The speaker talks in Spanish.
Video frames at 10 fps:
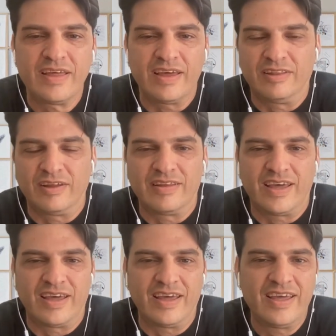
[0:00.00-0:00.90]
en
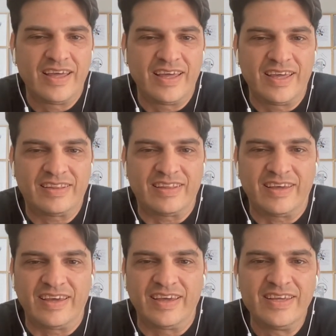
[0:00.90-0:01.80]
donde
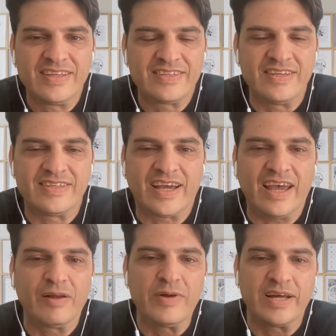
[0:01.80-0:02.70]
este, si se
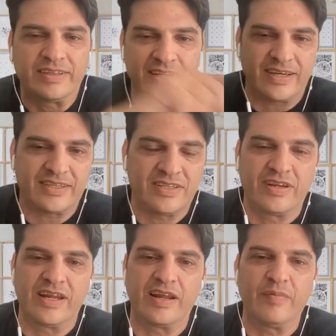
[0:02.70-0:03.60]
cae alguna
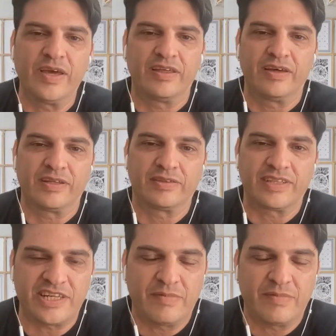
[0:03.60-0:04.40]
transacción en el medio de tres